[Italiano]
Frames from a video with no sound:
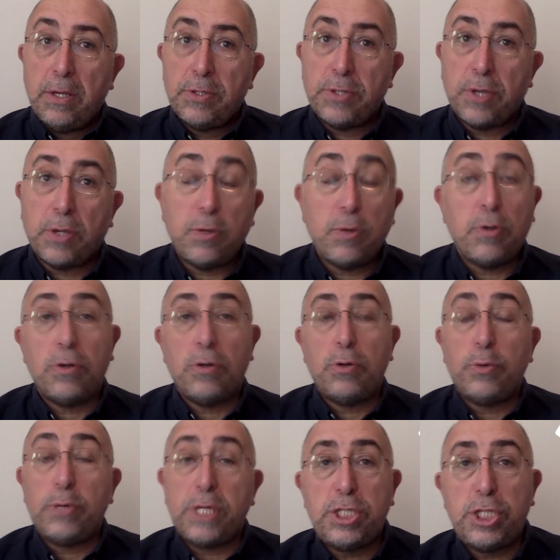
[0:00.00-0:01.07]
Sono
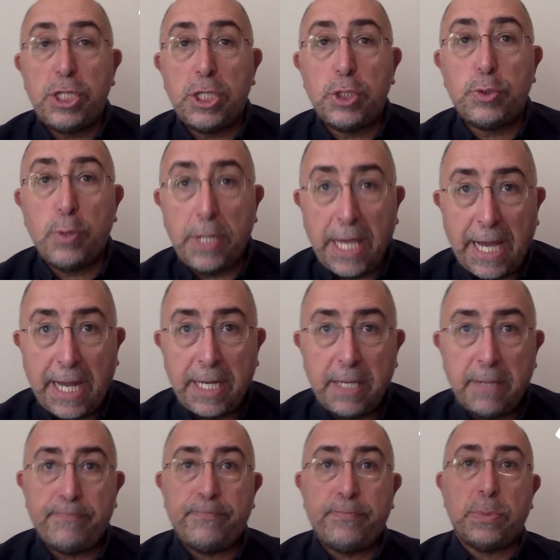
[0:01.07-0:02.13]
Luigi Giuliani,
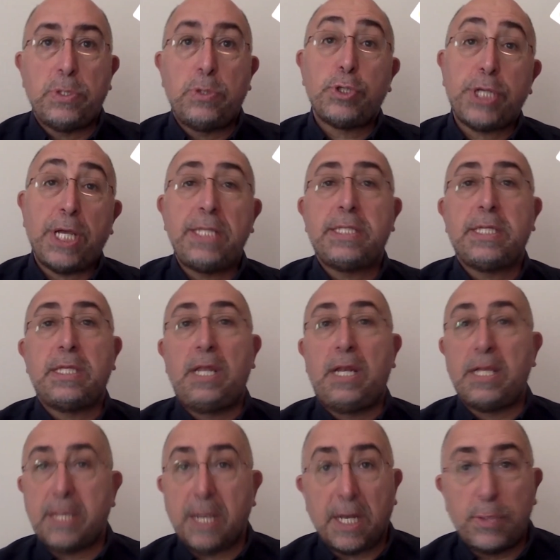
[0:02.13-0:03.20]
docente di
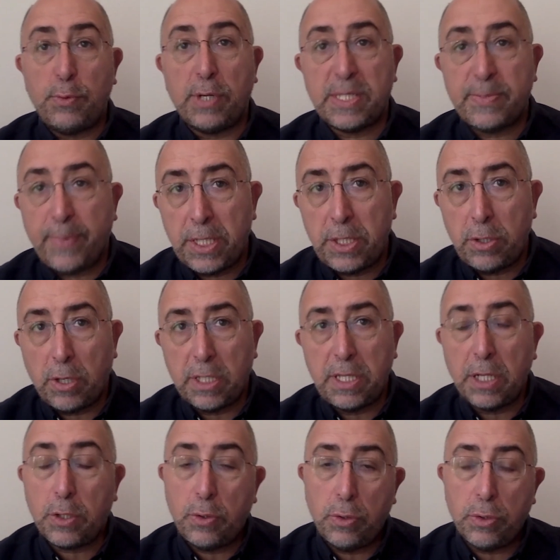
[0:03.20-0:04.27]
letteratura spagnola
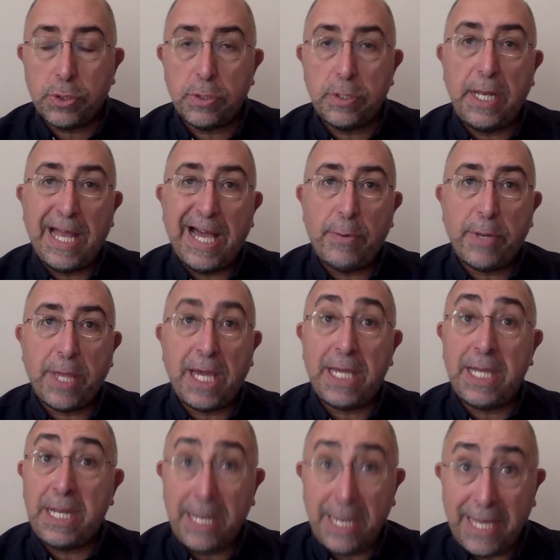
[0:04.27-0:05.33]
del corso di laurea
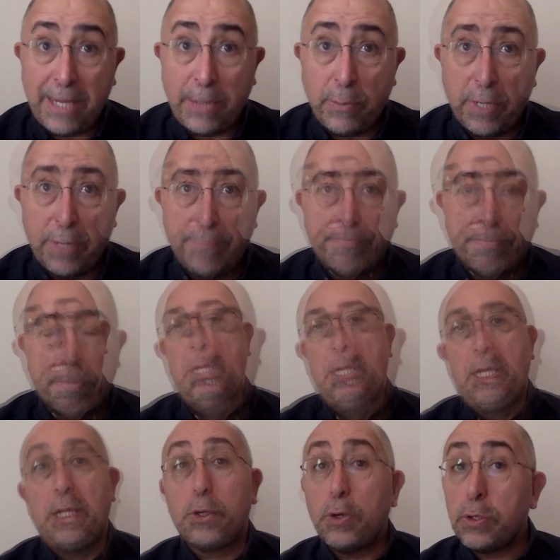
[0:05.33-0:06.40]
in lingue.
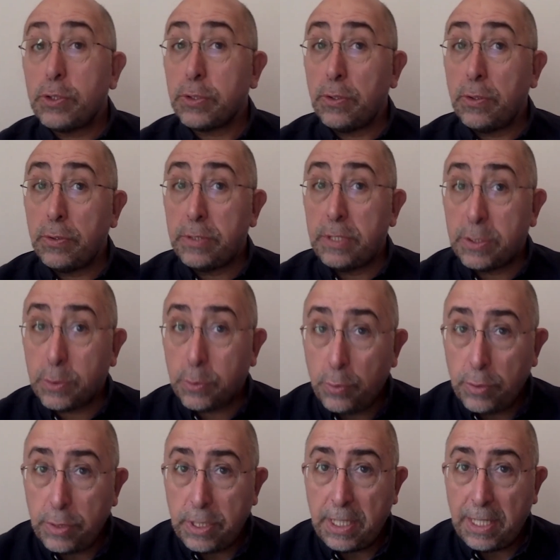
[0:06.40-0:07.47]
Il corso di
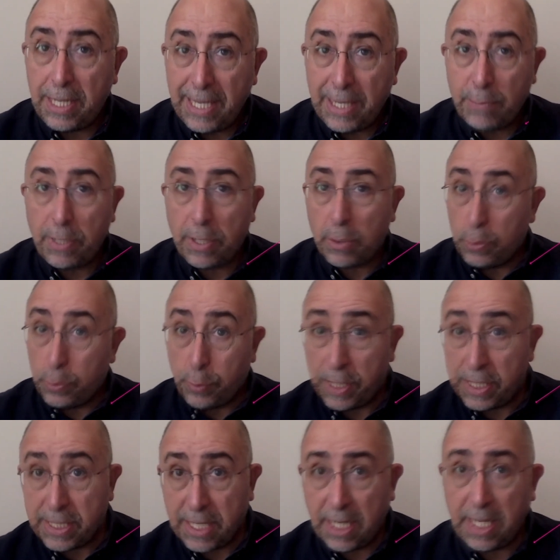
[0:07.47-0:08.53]
studi in lingue e culture
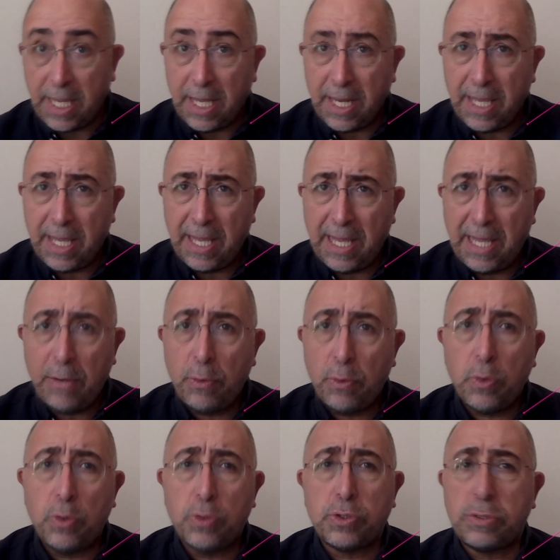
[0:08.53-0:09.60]
straniere è un
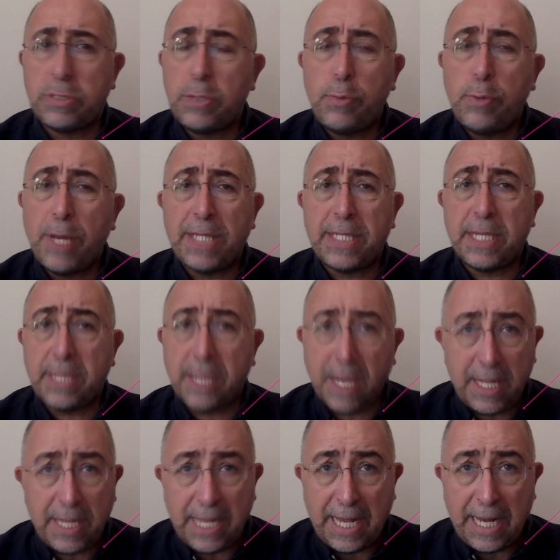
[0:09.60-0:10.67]
corso di durata
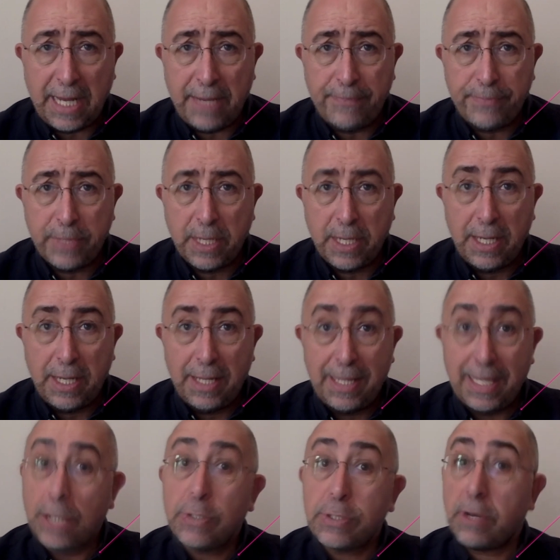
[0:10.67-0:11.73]
triennale.
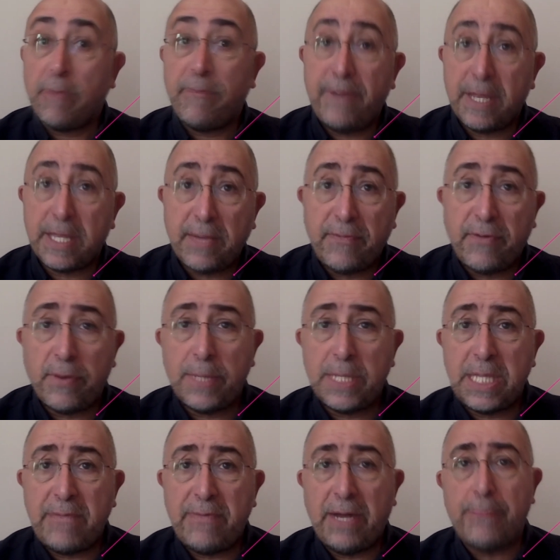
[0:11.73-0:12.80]
La nostra offerta
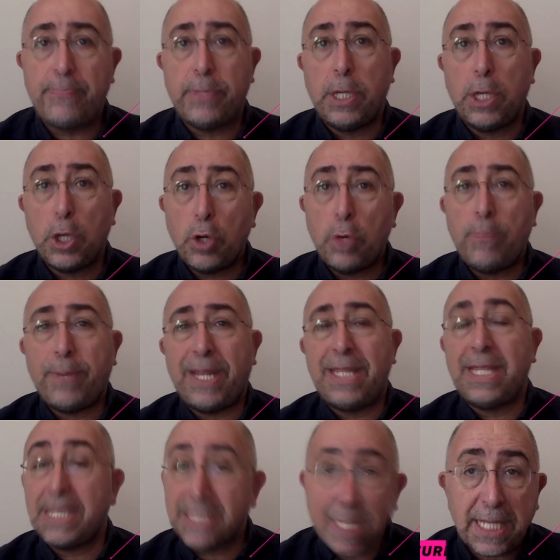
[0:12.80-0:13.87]
formativa
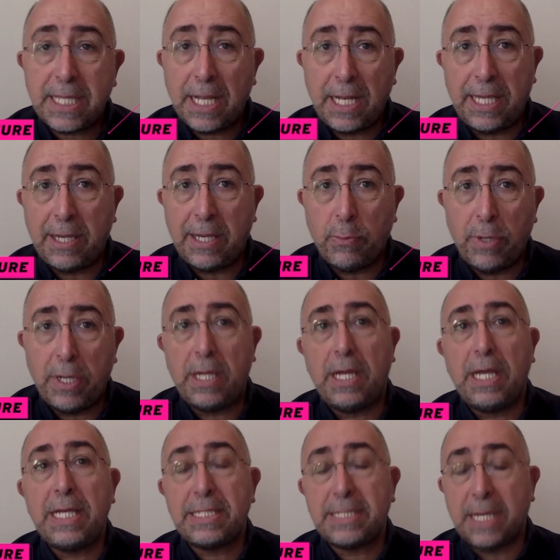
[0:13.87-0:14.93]
comprende sette lingue
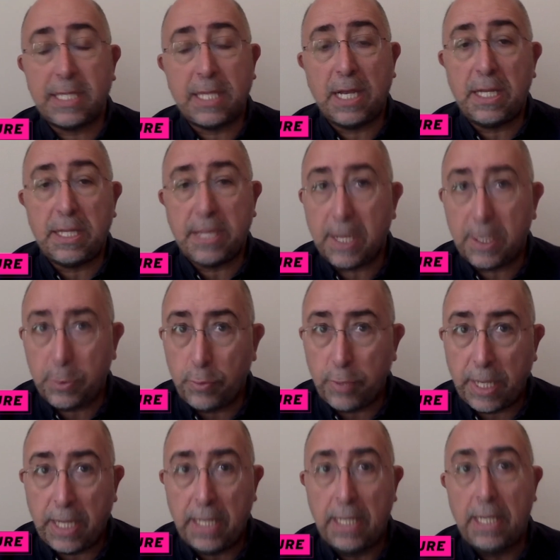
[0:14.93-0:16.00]
e sette
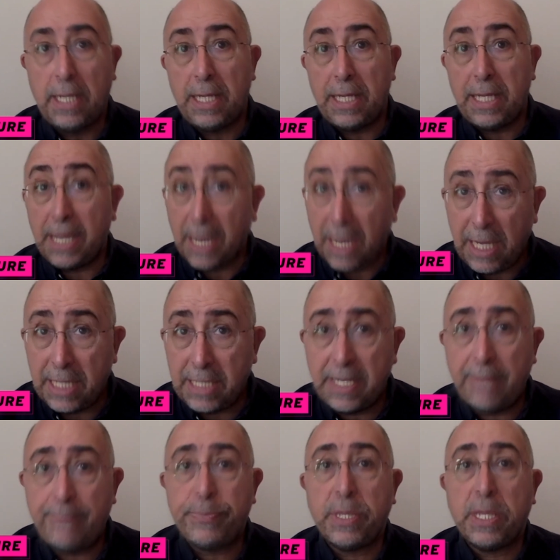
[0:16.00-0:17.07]
letterature,
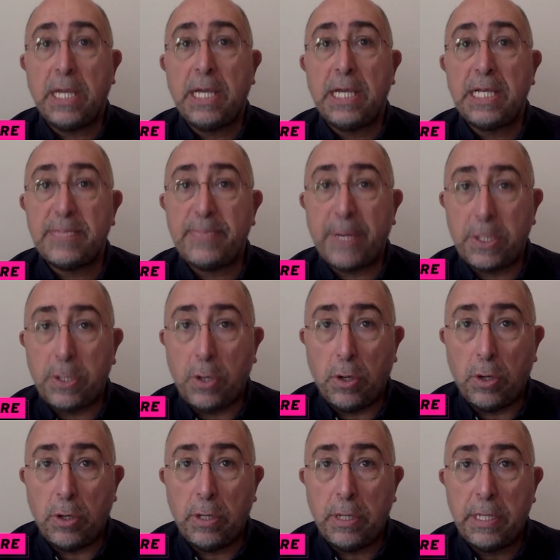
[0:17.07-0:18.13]
inglese,
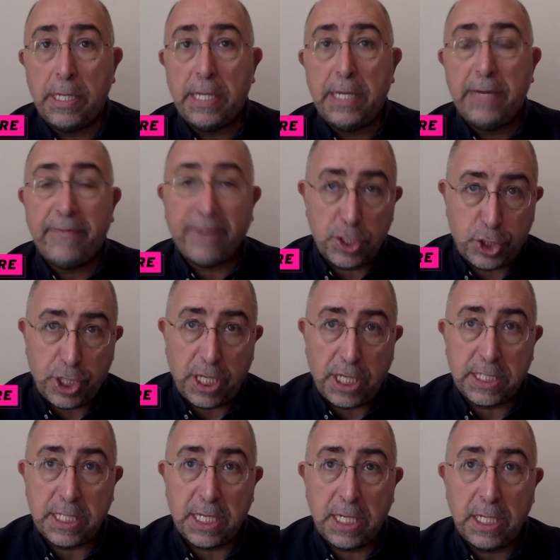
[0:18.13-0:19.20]
spagnolo,
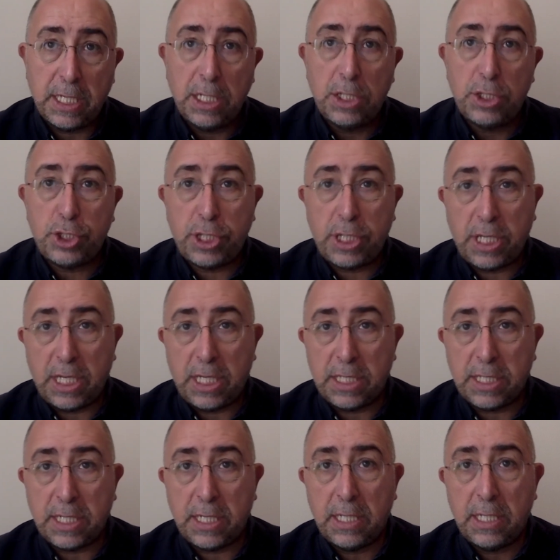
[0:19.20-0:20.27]
francese,
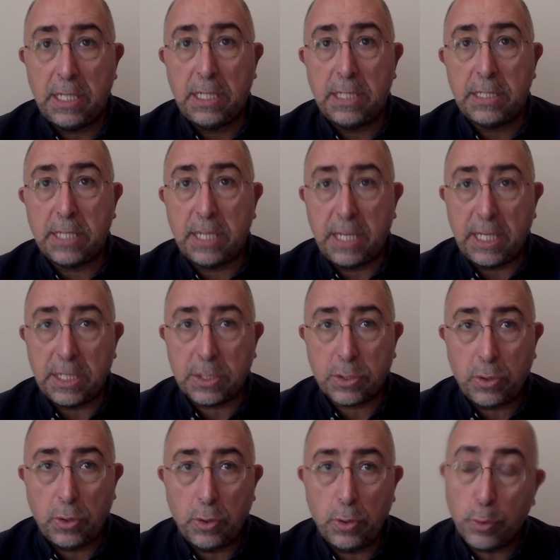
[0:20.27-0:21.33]
cinese,
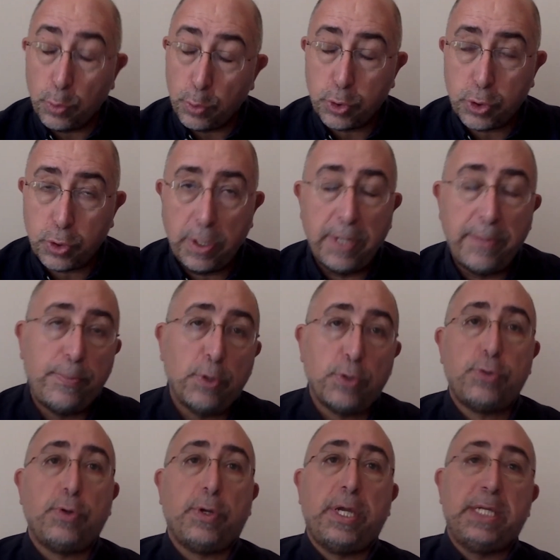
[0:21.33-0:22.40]
tedesco, russo e
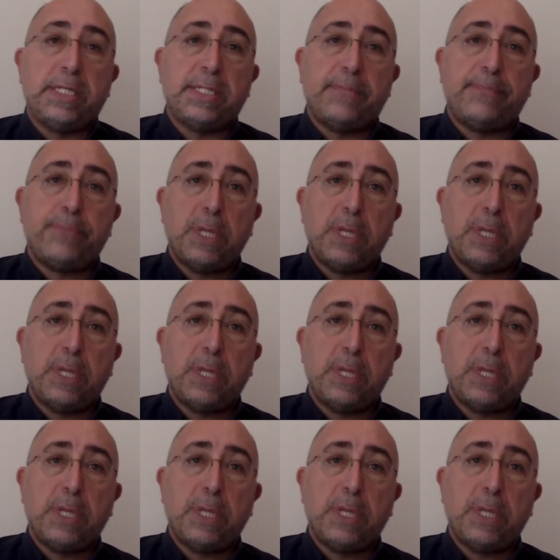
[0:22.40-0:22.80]
portoghese.